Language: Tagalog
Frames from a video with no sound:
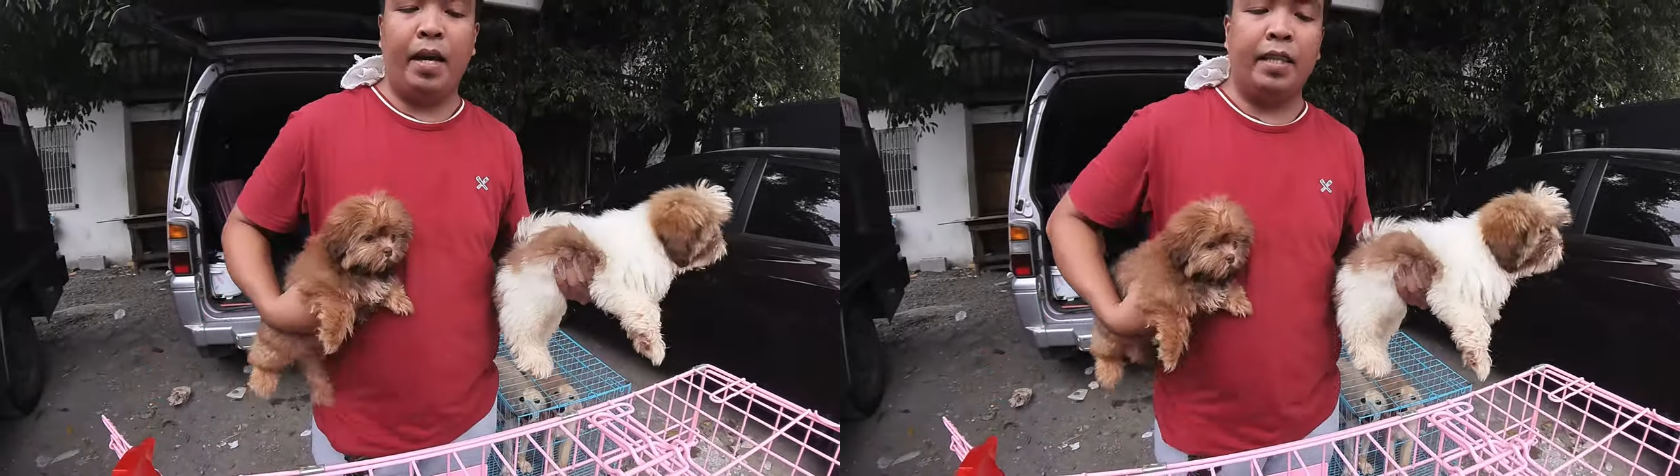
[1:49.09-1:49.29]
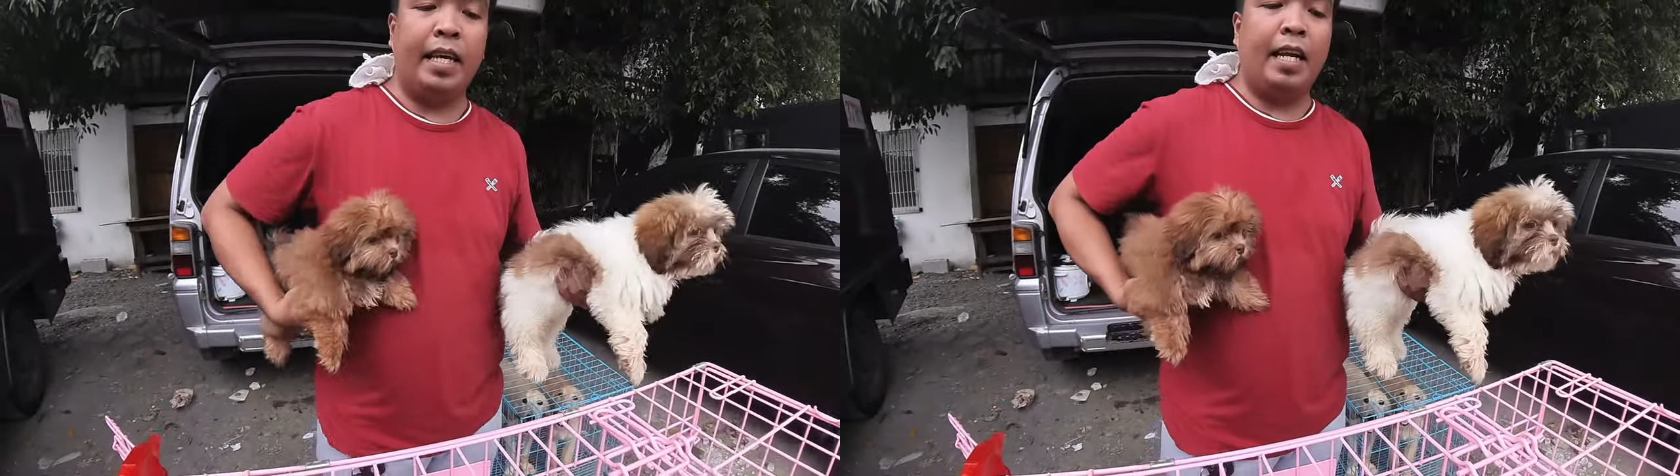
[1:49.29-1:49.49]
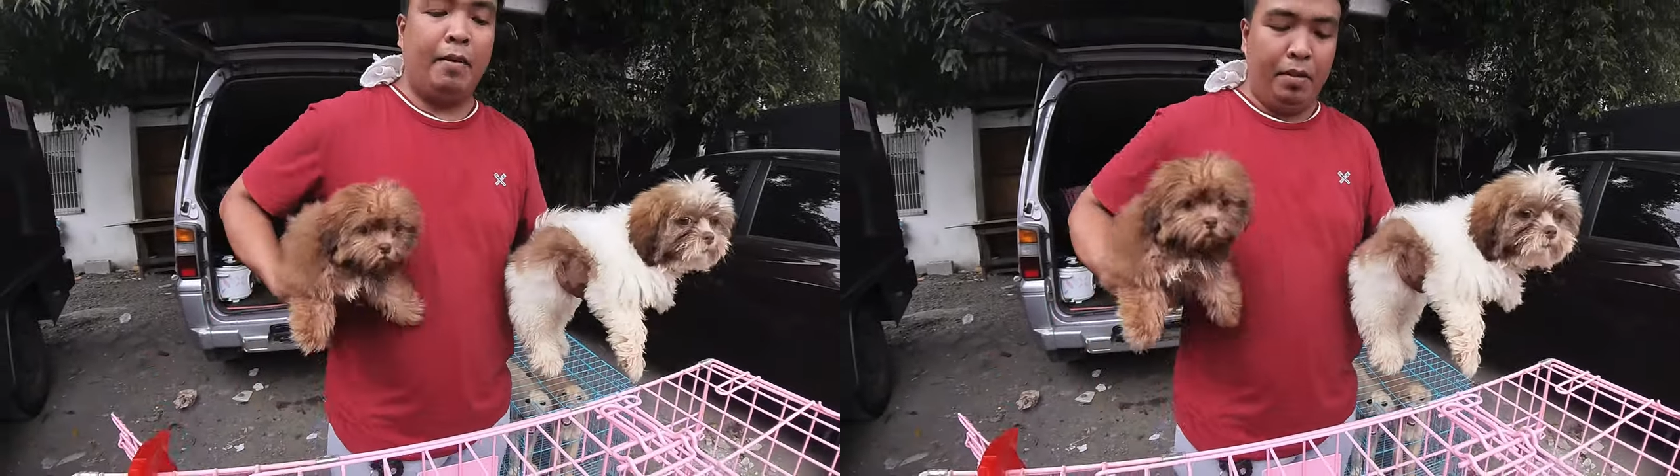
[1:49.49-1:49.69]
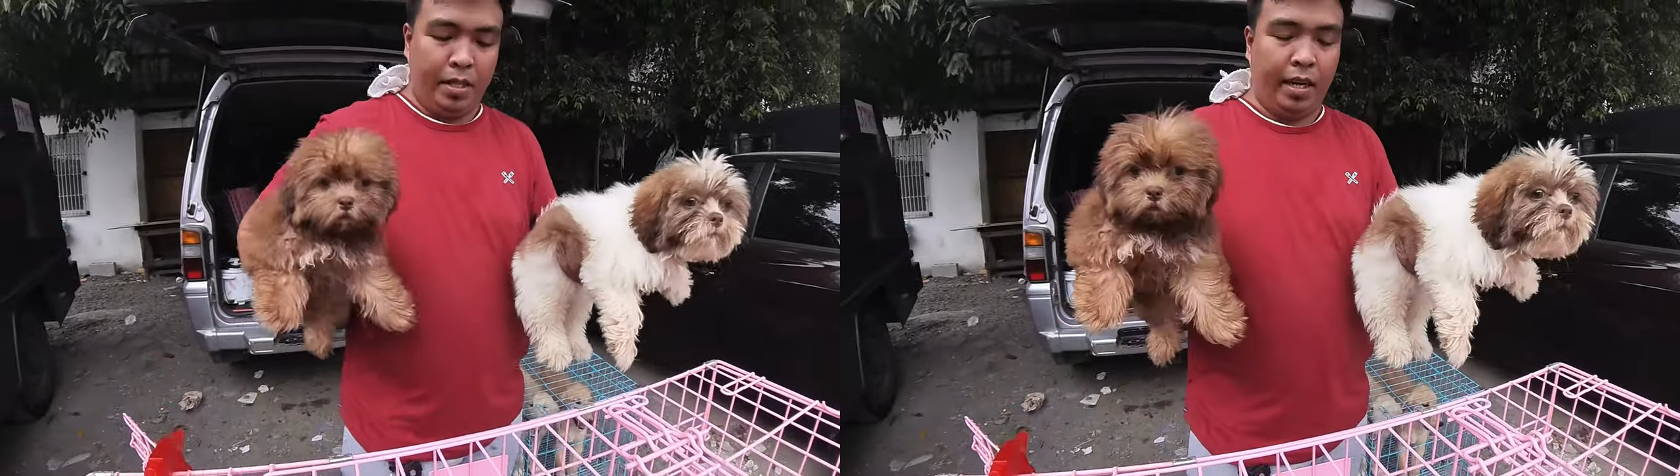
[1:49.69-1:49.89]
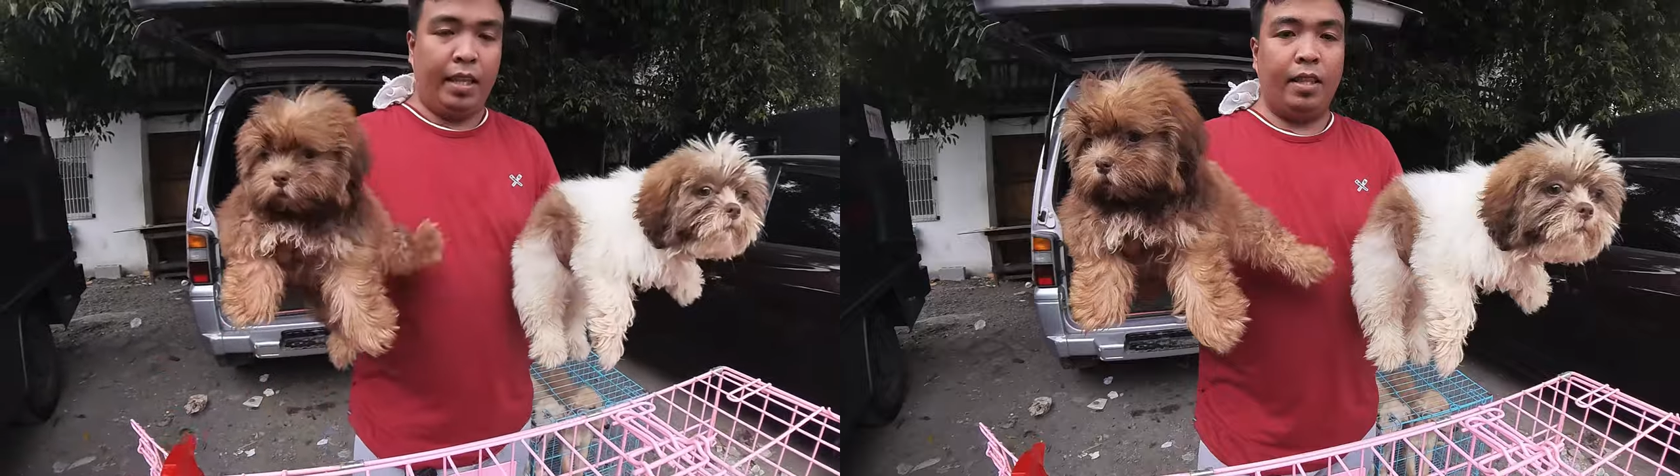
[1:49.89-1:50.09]
May
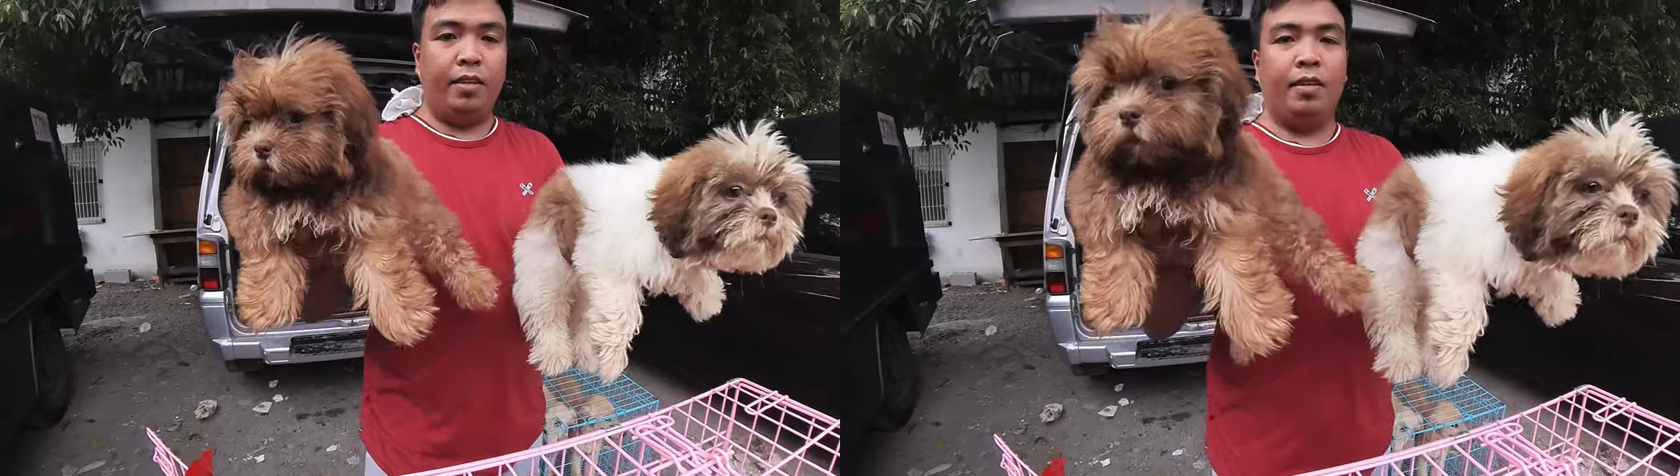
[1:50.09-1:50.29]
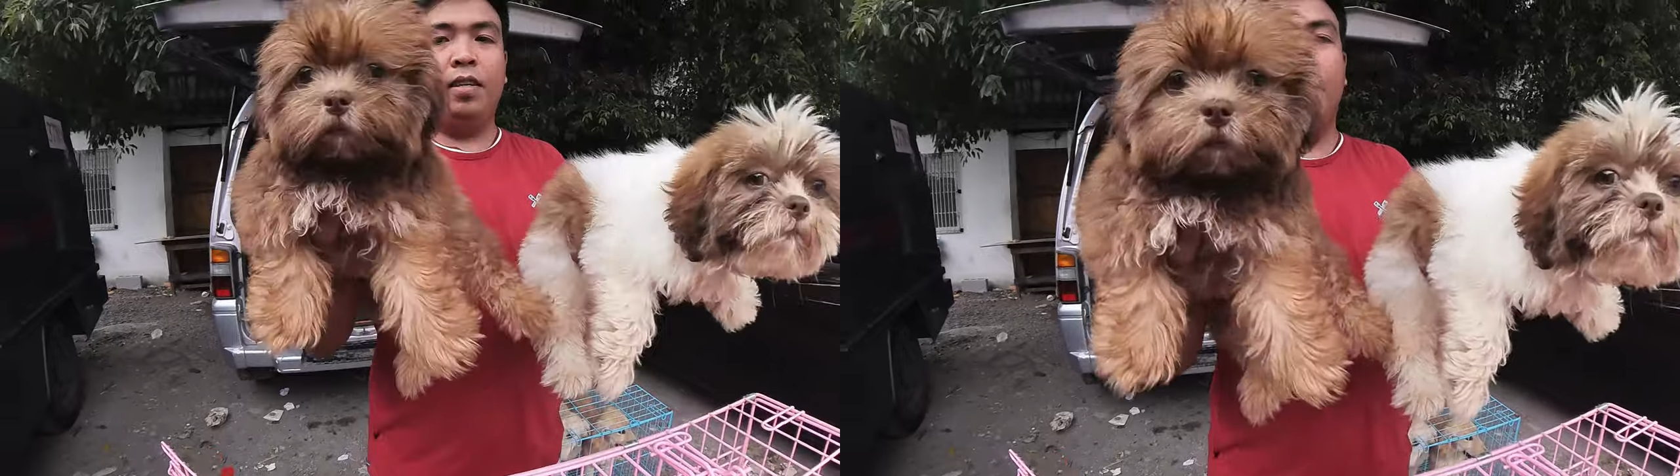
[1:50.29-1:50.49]
anti-rabies na rin to.